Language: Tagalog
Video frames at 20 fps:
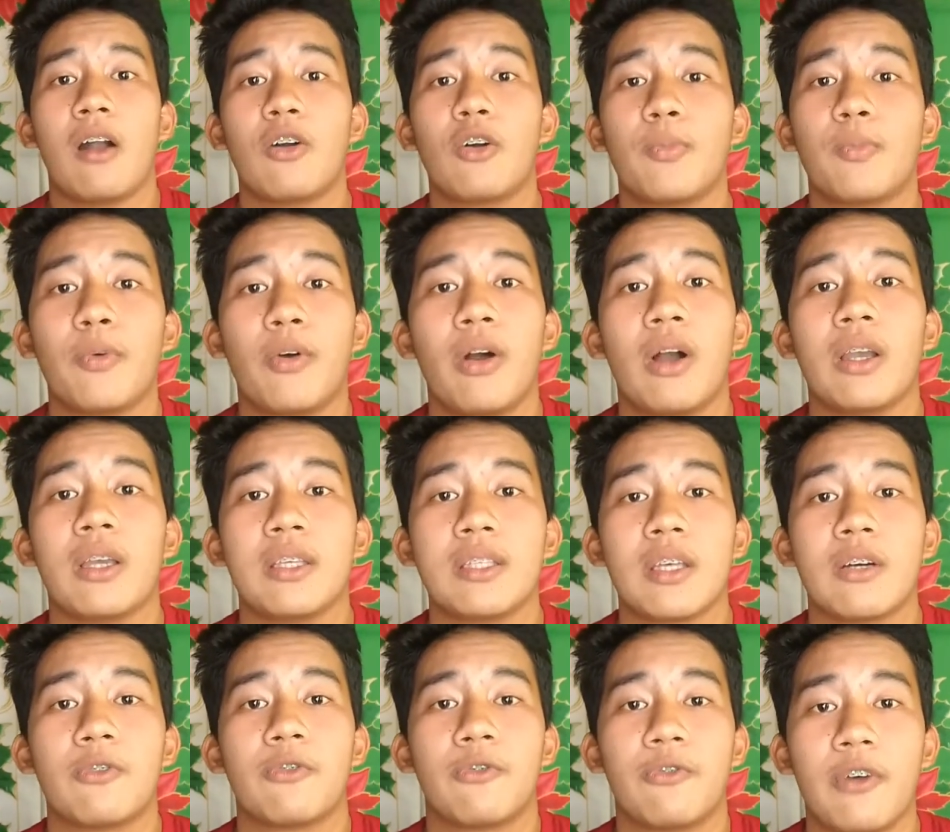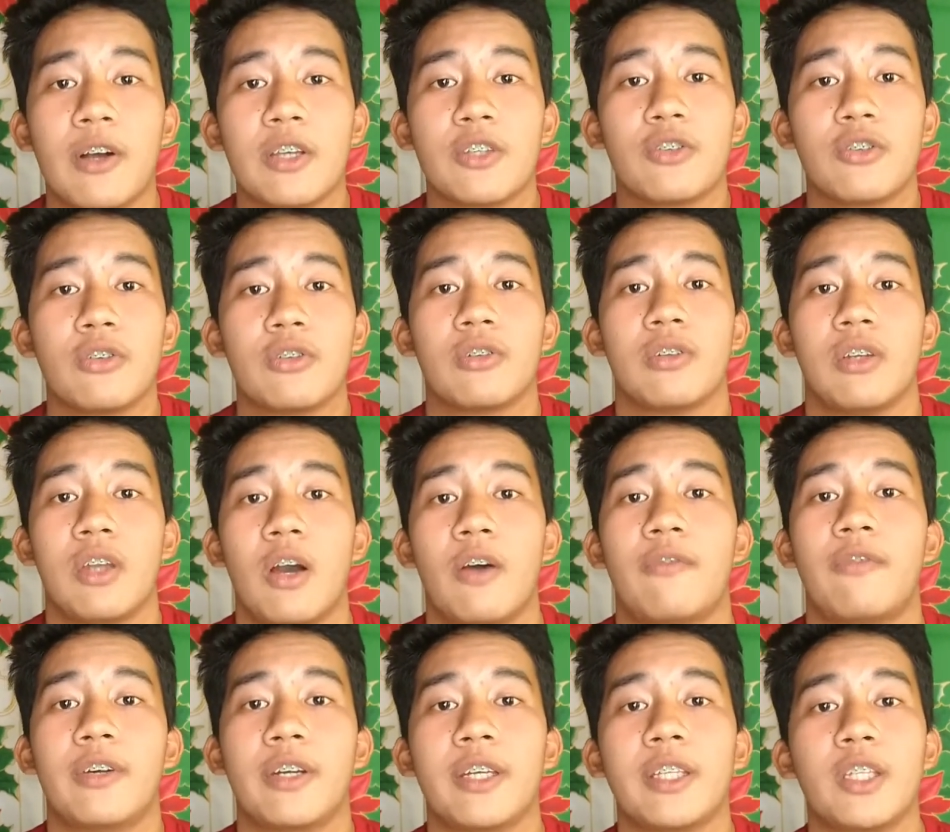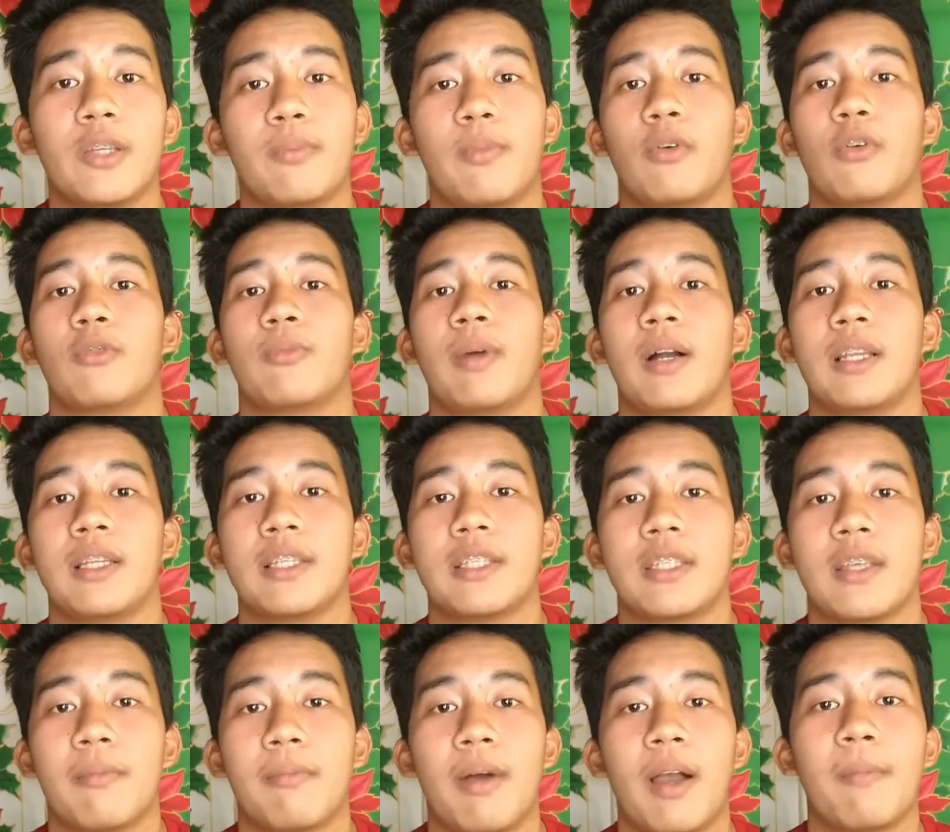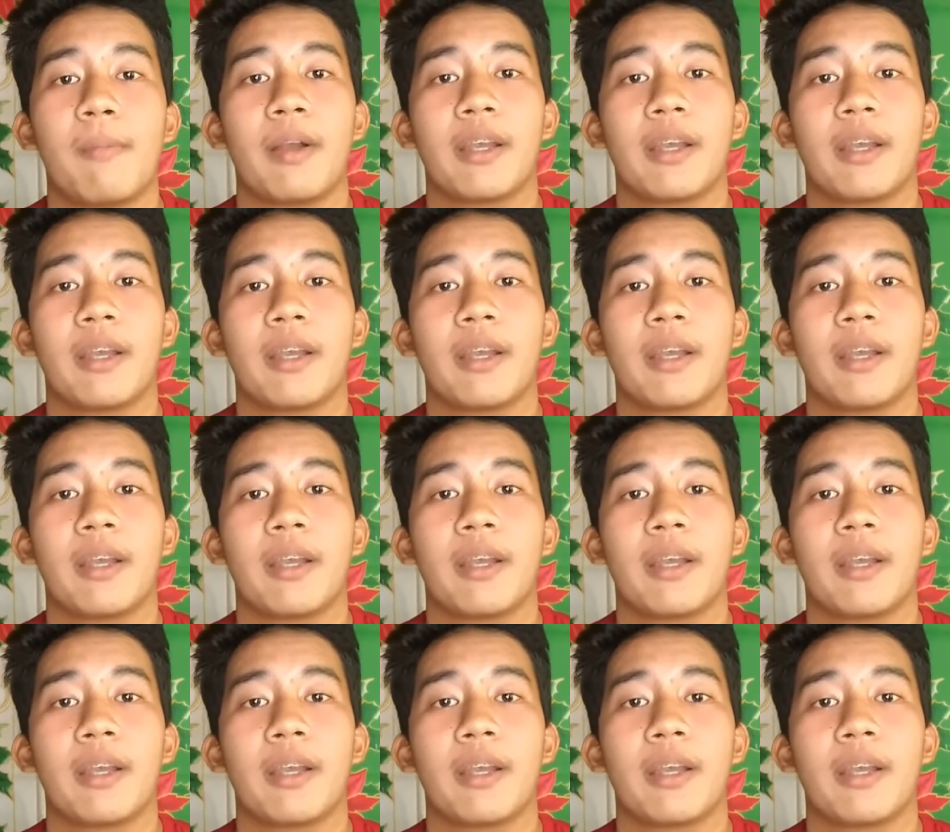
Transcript: Ako po ay isang fashion lover. Hindi po kumalis ng bahay.